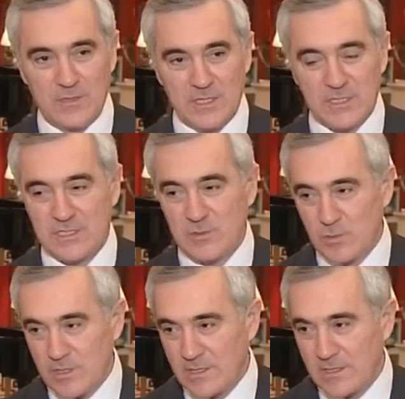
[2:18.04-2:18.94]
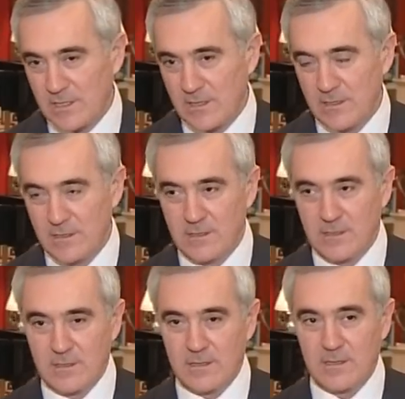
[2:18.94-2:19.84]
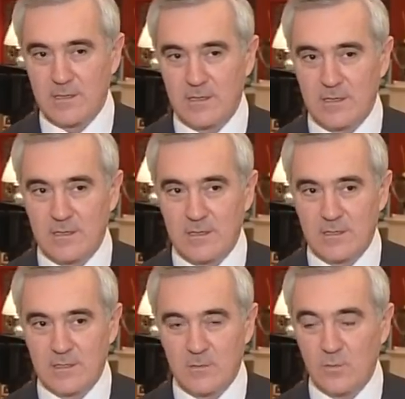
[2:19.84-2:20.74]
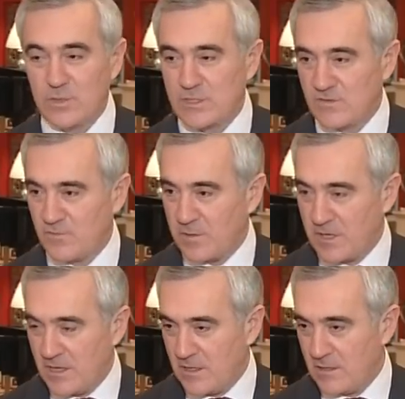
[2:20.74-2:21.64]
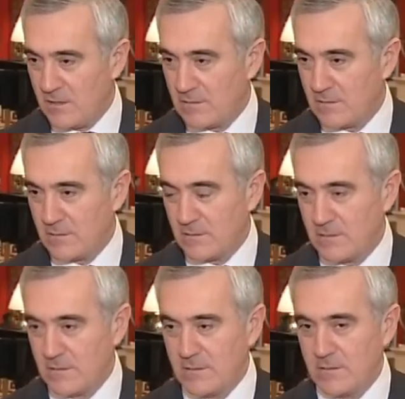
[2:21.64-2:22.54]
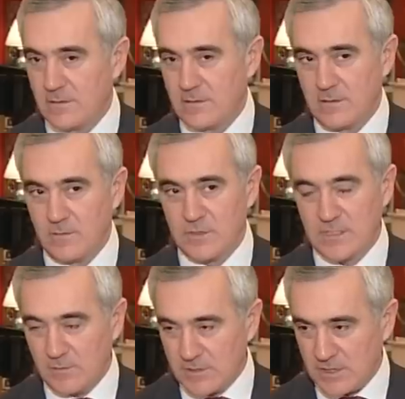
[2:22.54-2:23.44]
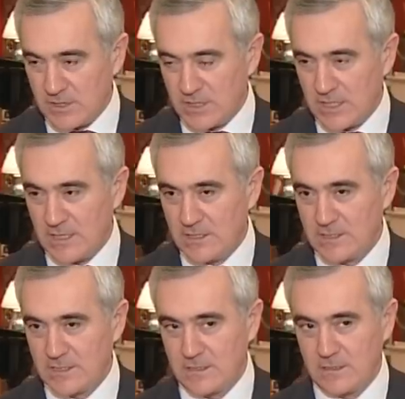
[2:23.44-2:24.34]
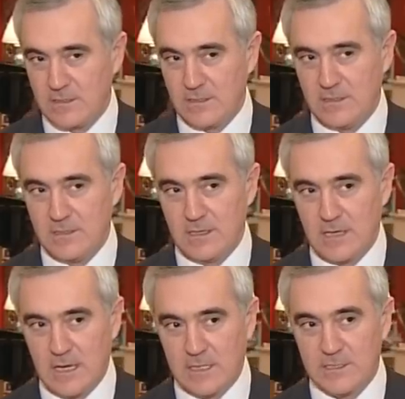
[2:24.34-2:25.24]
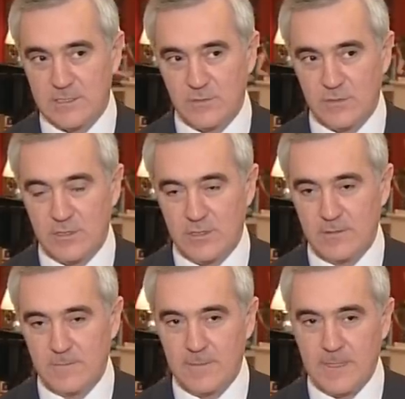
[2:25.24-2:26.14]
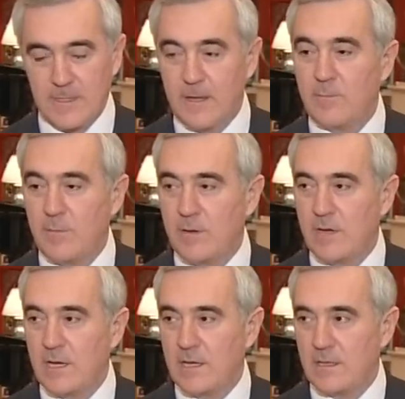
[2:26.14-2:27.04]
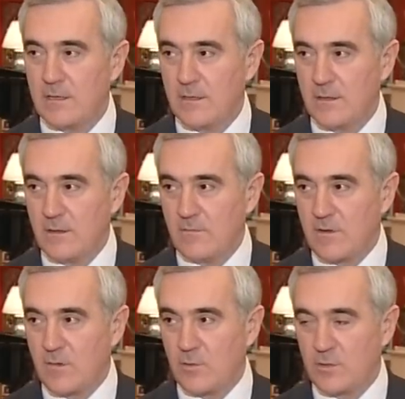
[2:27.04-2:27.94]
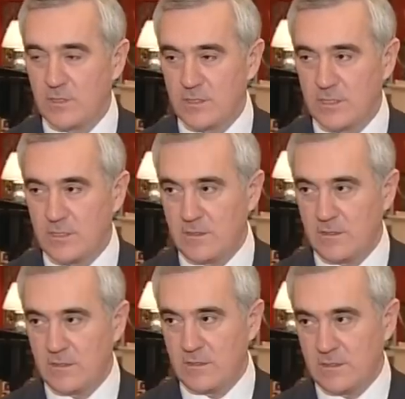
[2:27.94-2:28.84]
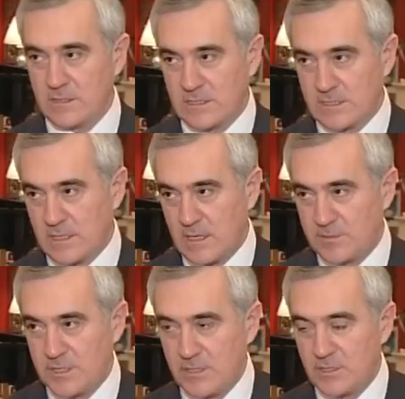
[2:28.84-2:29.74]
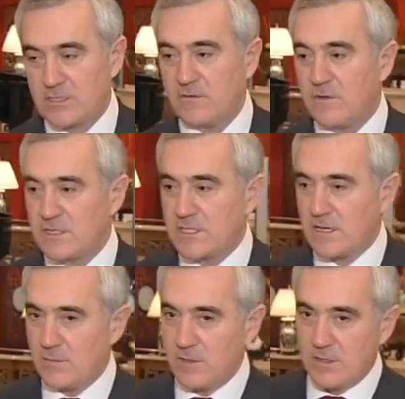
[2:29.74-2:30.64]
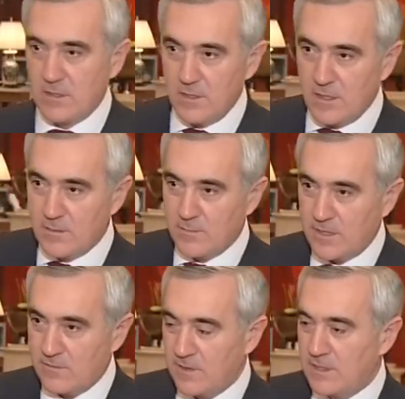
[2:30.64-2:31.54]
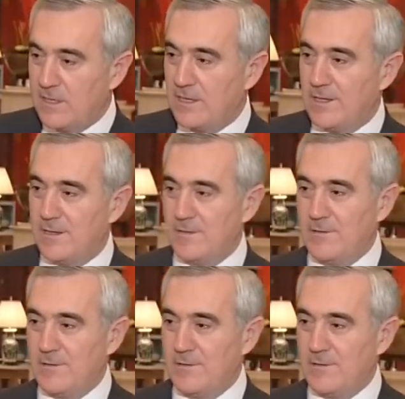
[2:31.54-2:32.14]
наши студенты э, учатся в Пекине, мы с ними встречались, и они сегодня нам помогали в работе э, с общением с инвесторами, переводили